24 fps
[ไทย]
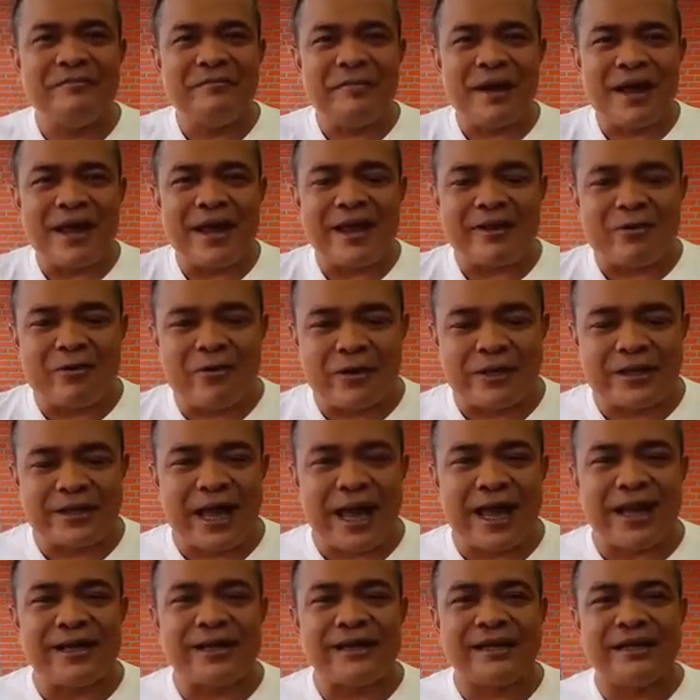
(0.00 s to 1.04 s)
ไม่ให้คน
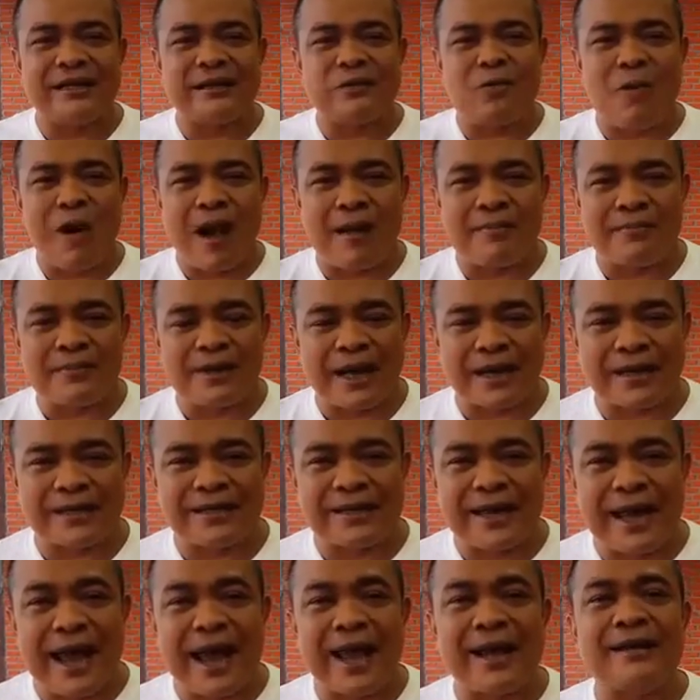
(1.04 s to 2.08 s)
ไทยเกิดความขัด
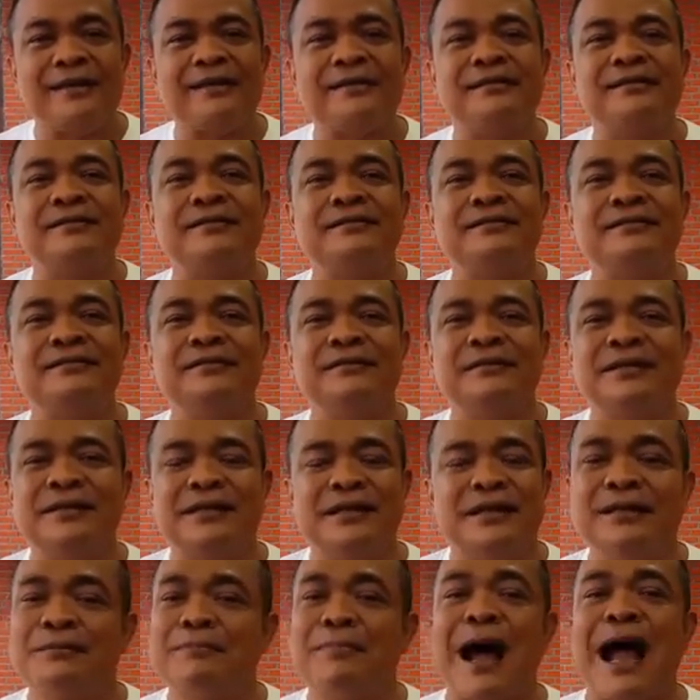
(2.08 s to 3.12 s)
แย้ง
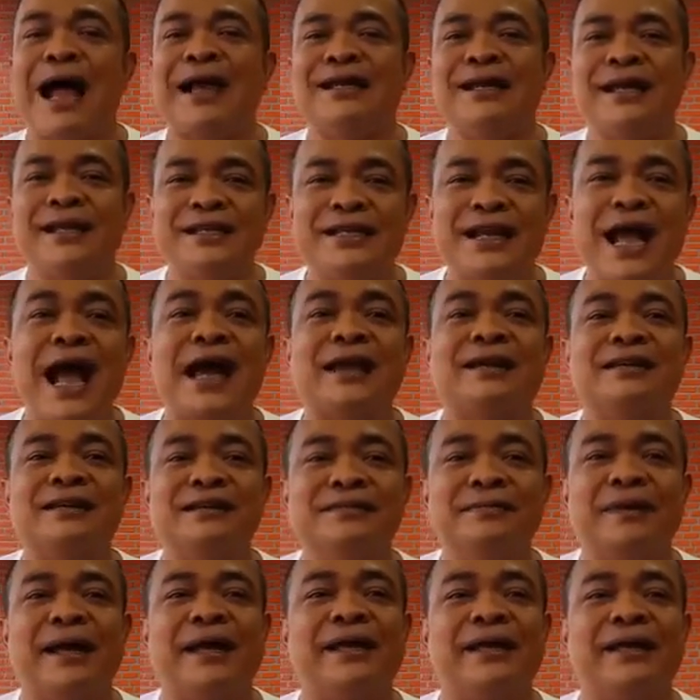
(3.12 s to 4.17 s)
ขึ้นภายในชาติ
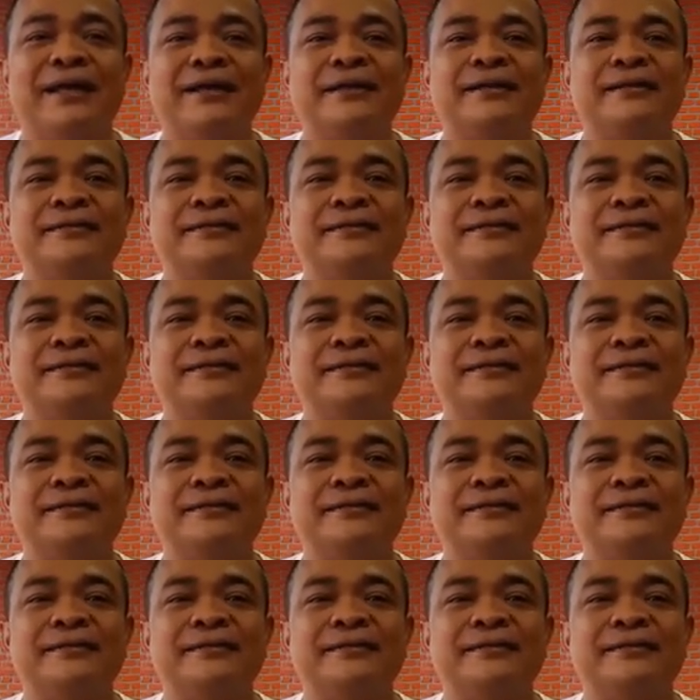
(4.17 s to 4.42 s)
ขึ้นมาอีก